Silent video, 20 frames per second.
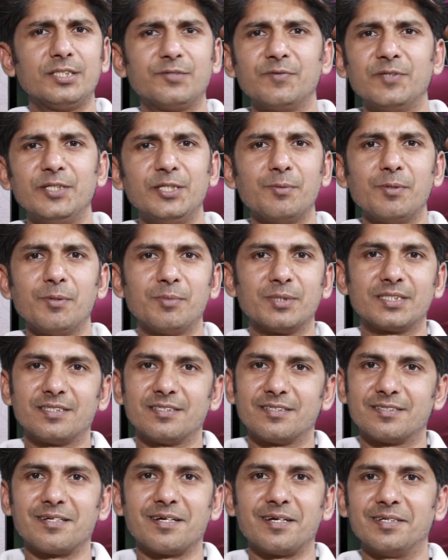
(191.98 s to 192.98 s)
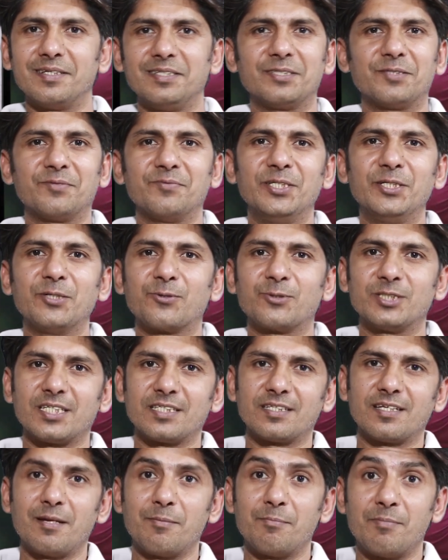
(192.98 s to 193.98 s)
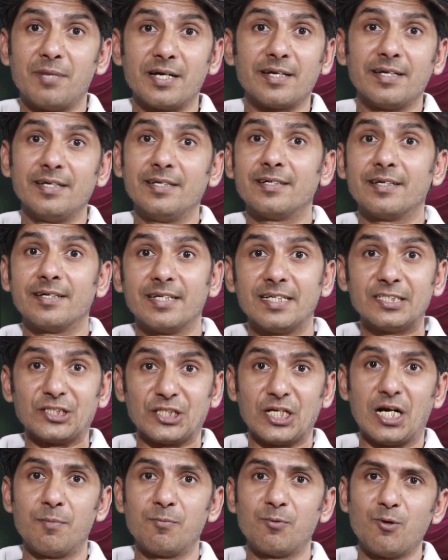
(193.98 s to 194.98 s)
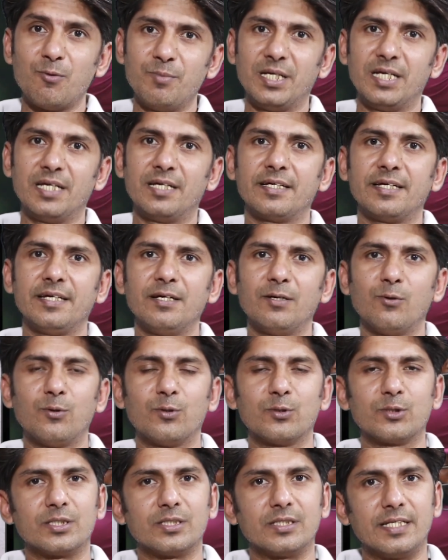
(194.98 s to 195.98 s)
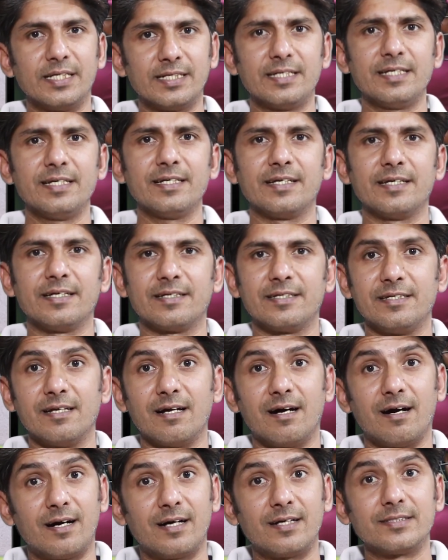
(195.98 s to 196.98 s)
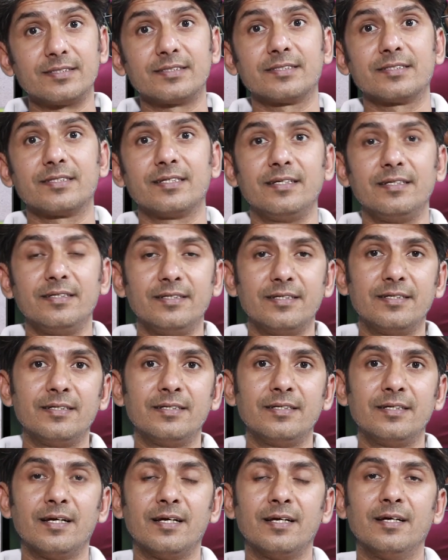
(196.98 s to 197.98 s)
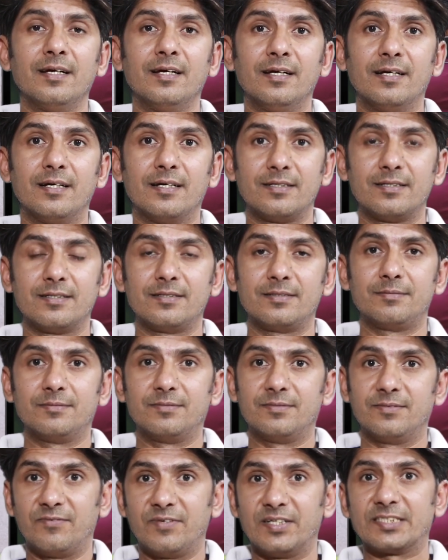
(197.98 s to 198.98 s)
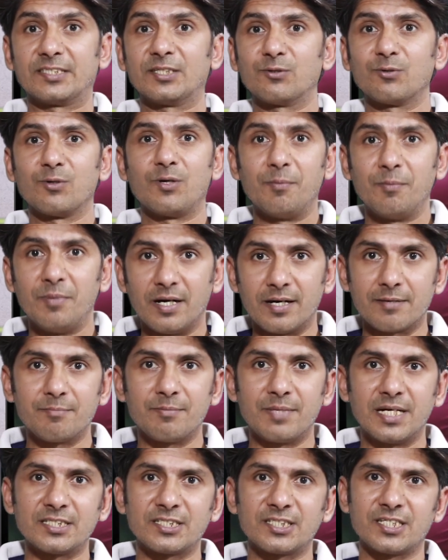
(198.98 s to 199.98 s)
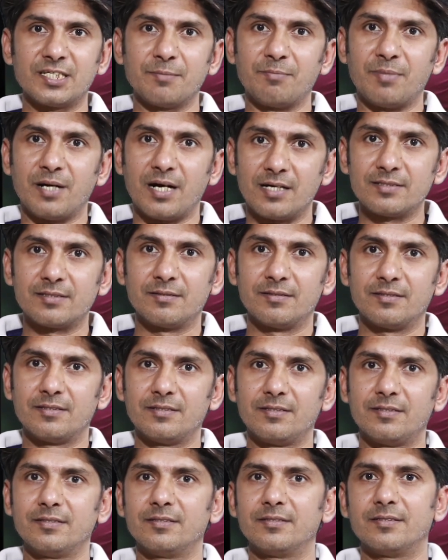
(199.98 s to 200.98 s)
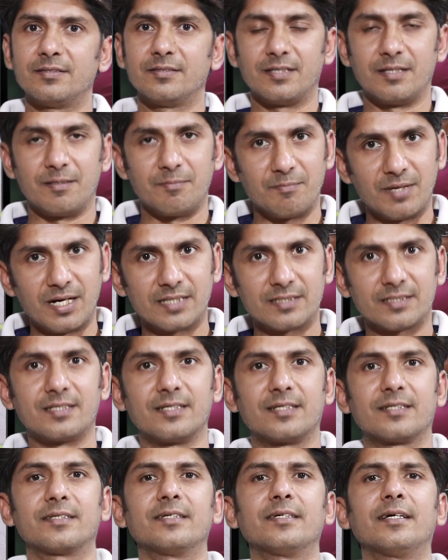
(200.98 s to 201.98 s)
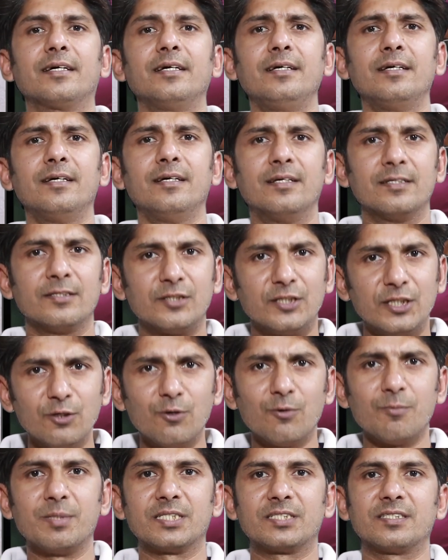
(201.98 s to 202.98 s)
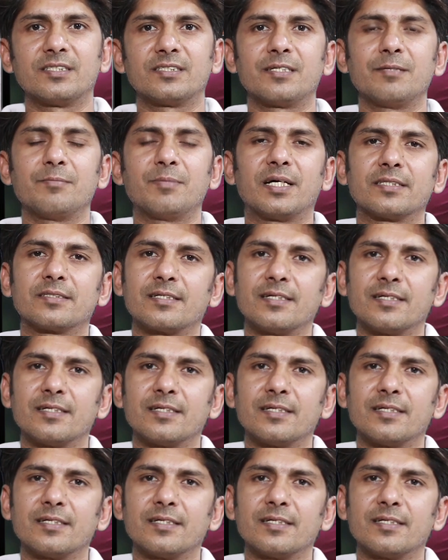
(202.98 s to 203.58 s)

इस वीडियो में बस इतना ही इस वीडियो को ज़्यादा लंबा नहीं करेंगे शाम को मिलेंगे और देखेंगे कि आज के लिए आ, वैसे तो हम हर मैच के बाद हम बात करते हैं तीनों मैचेस की बात